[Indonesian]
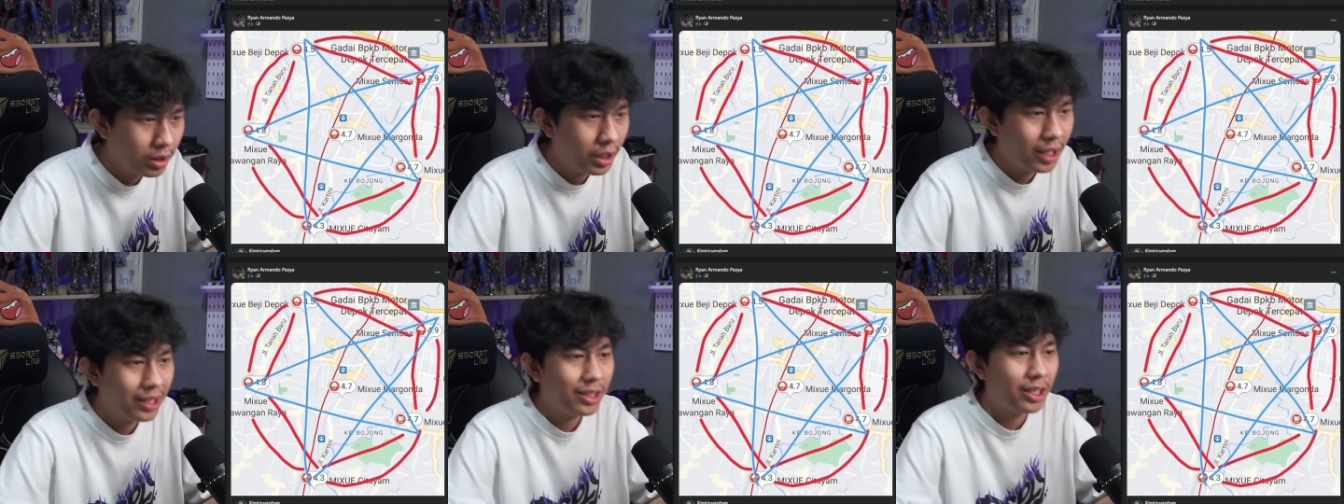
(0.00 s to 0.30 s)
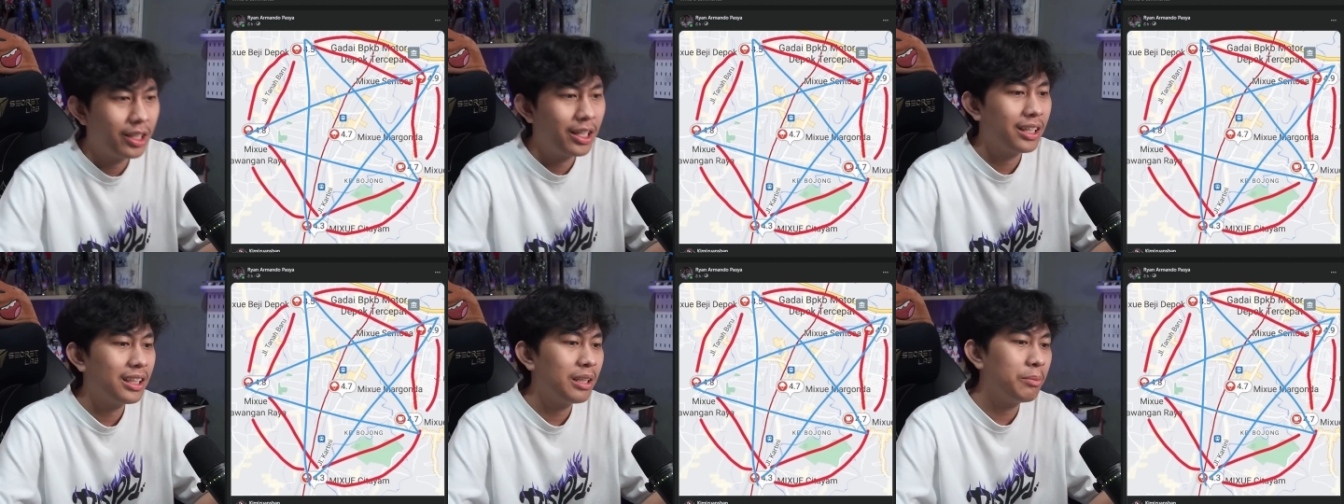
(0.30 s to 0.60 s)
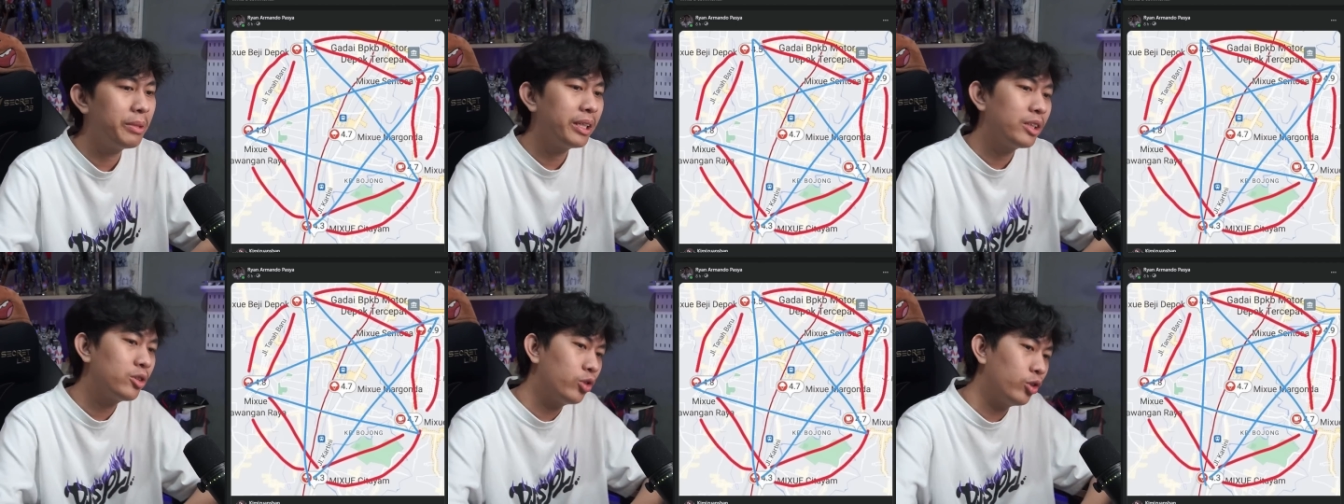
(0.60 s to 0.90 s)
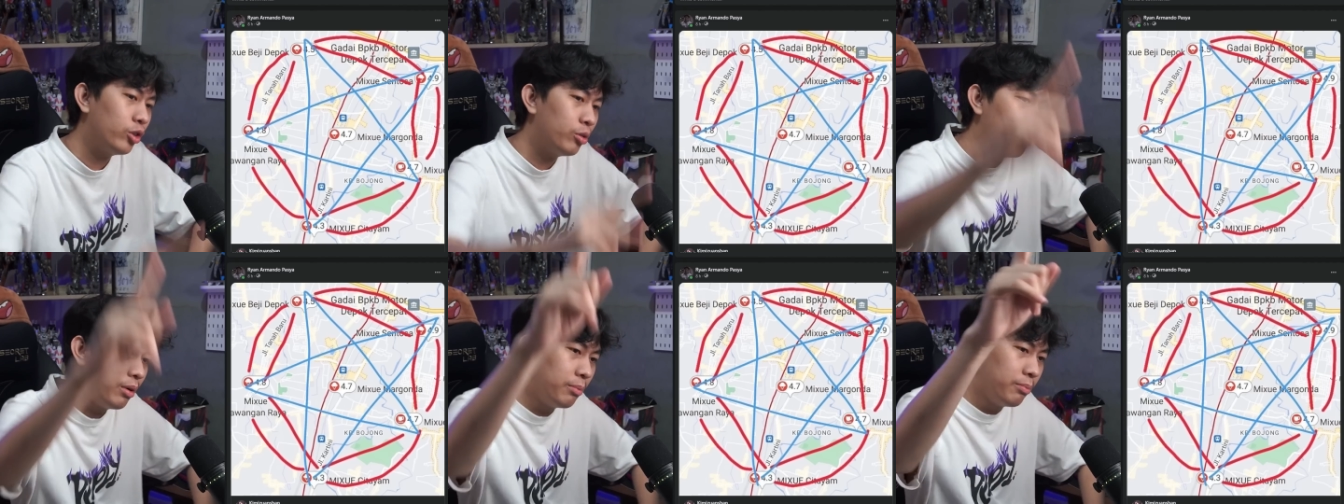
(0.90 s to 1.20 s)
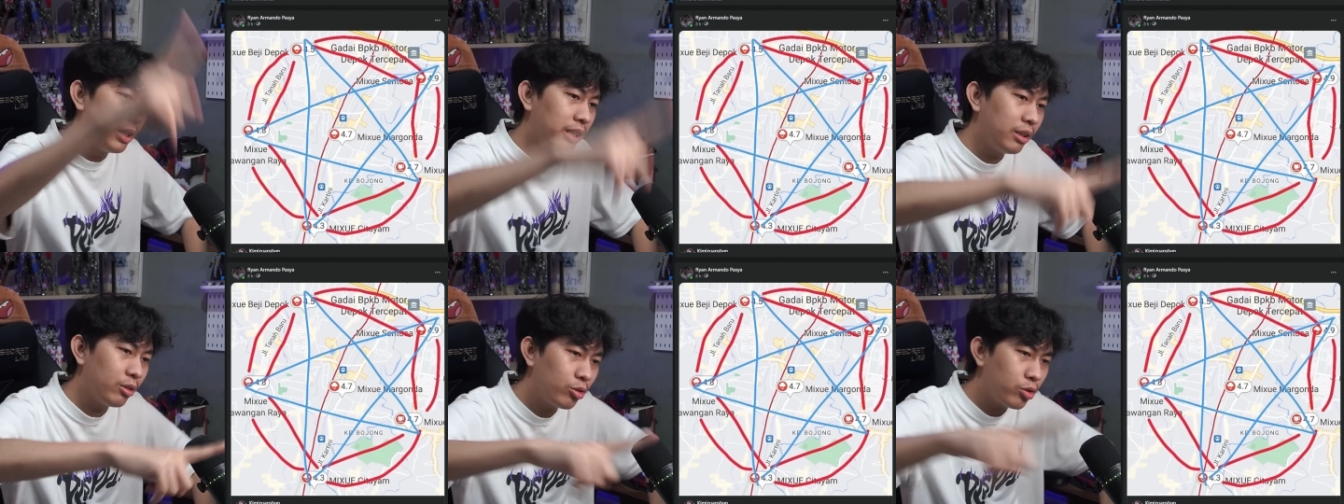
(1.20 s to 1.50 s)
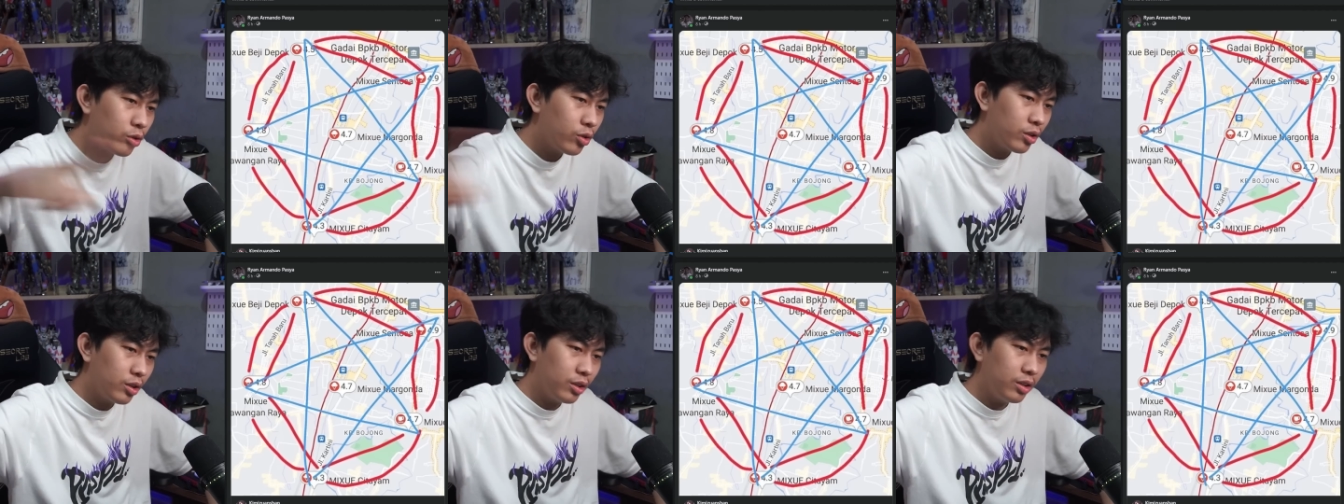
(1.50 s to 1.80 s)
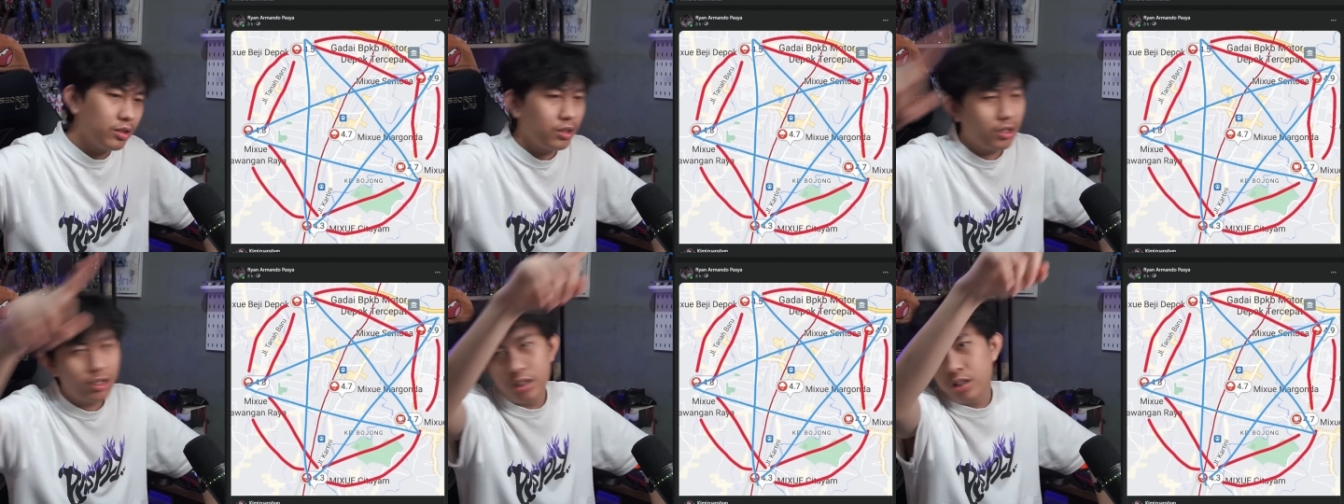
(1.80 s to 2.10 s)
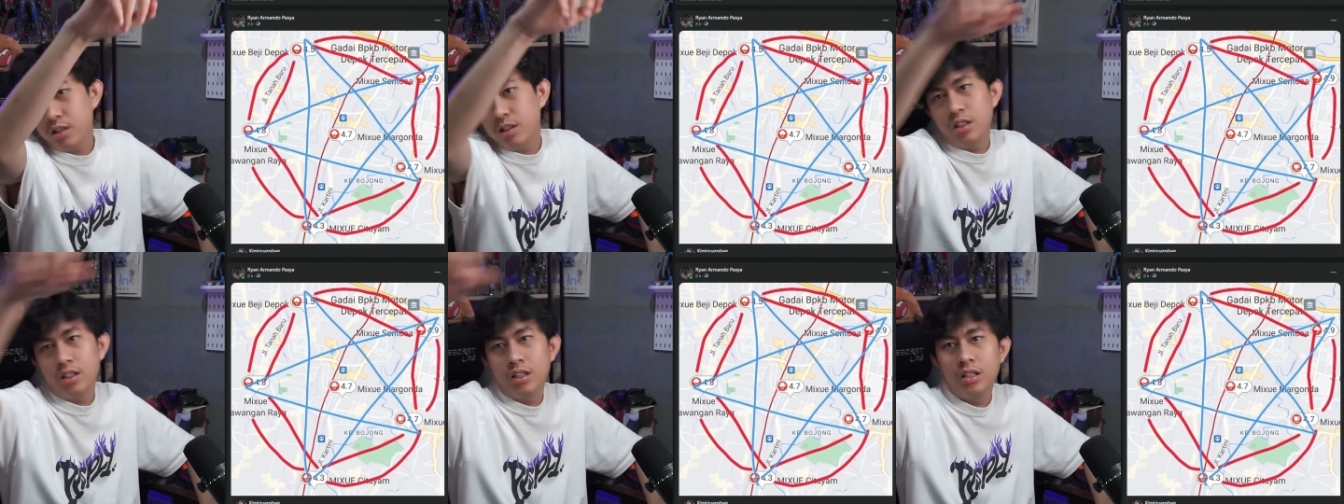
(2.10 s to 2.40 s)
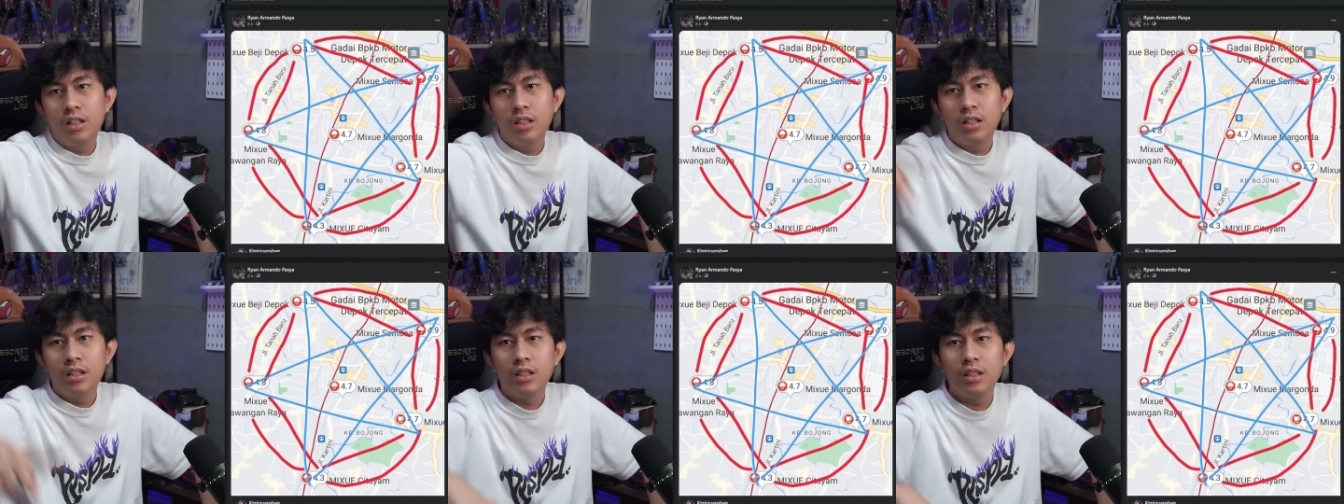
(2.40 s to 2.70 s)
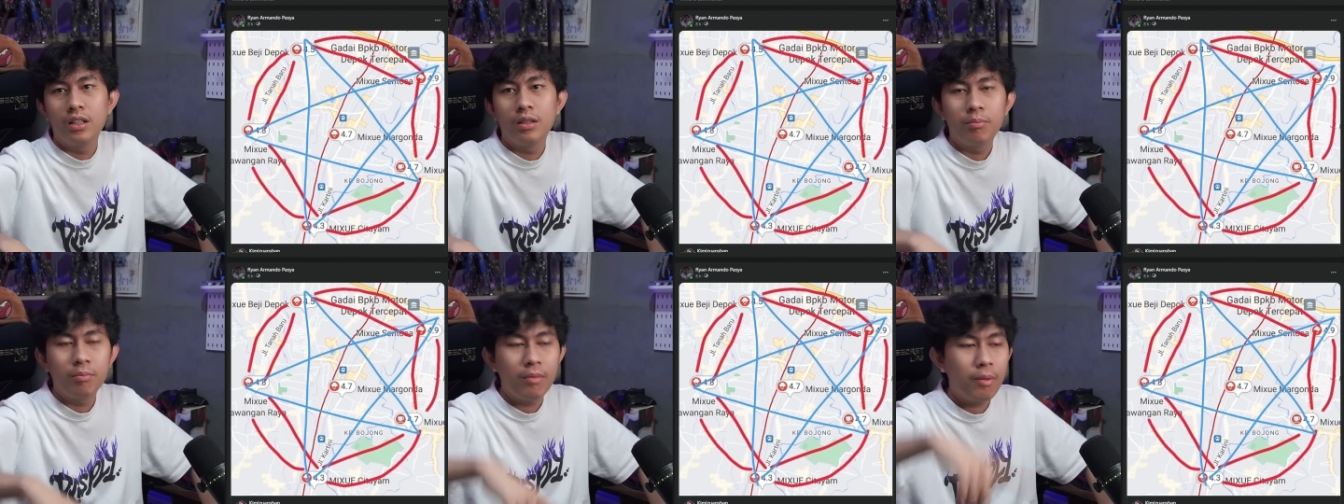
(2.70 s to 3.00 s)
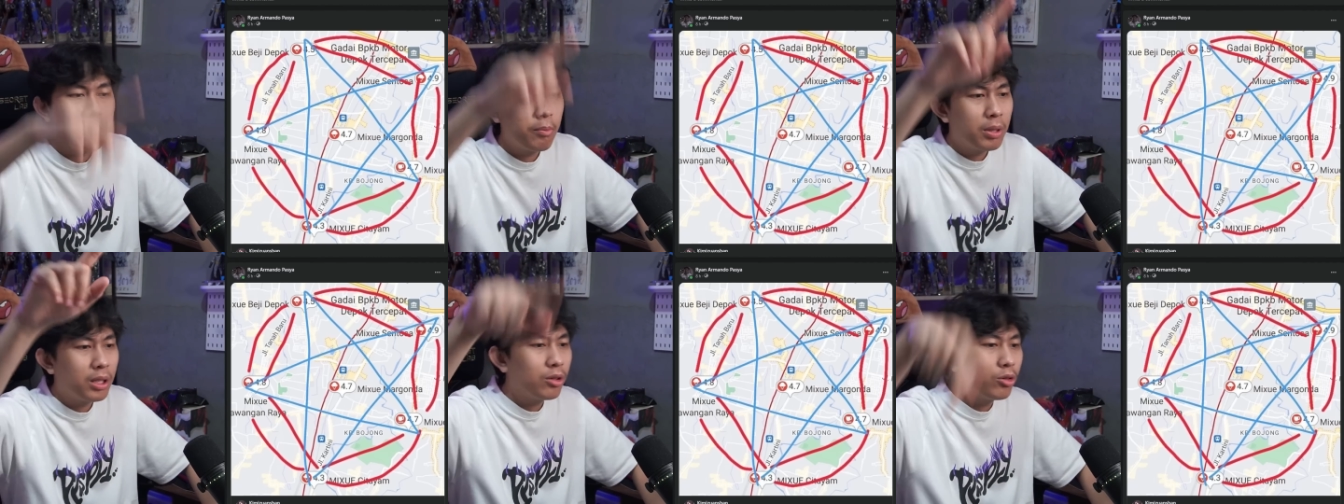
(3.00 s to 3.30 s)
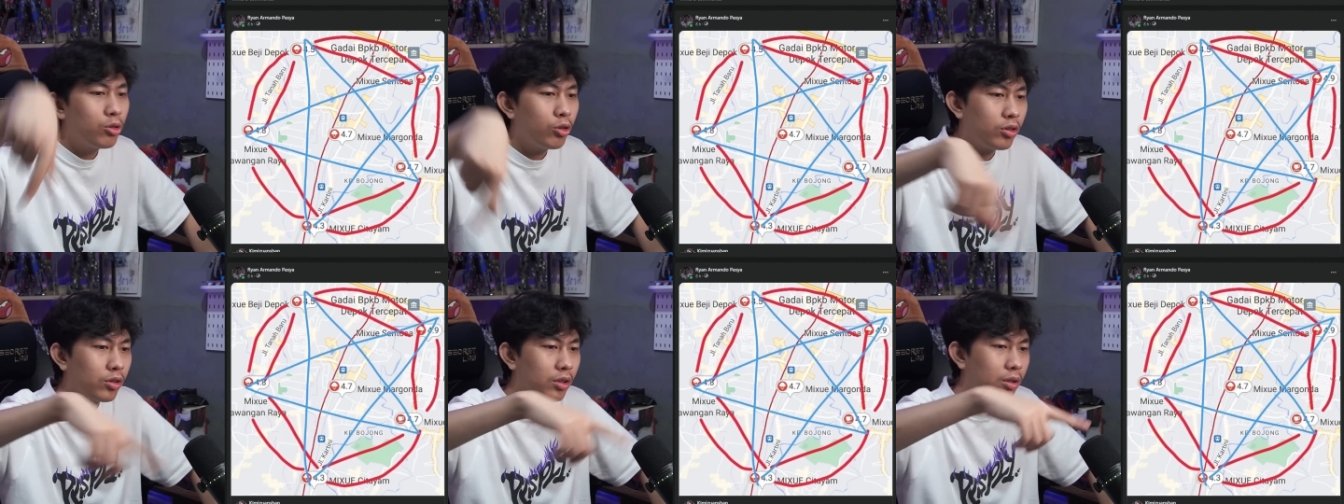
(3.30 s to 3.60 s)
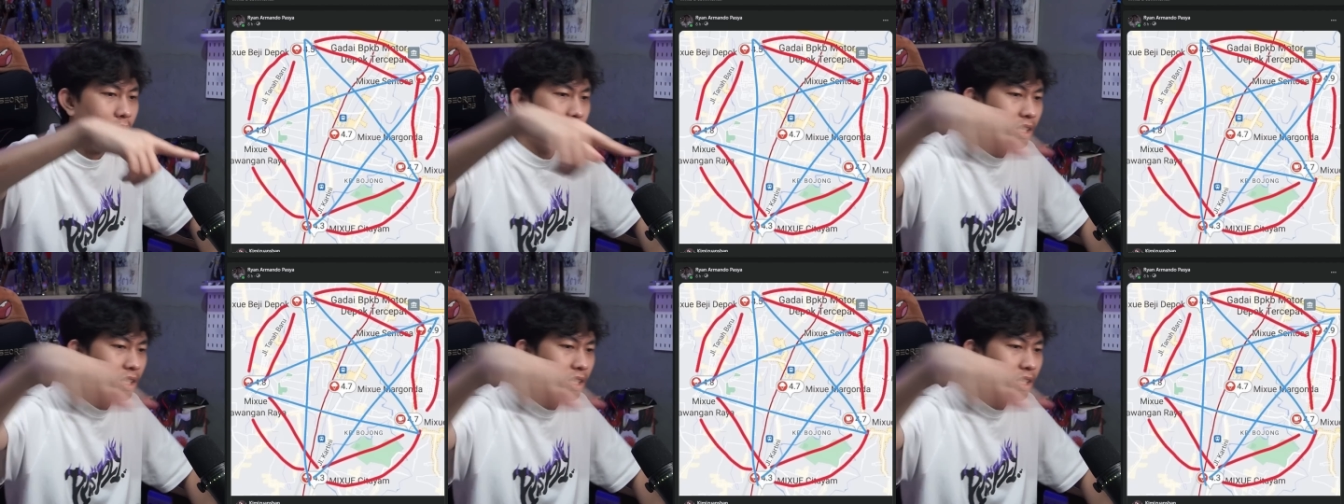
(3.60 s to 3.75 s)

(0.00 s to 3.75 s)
Dan ternyata Mixu itu membentuk membentuk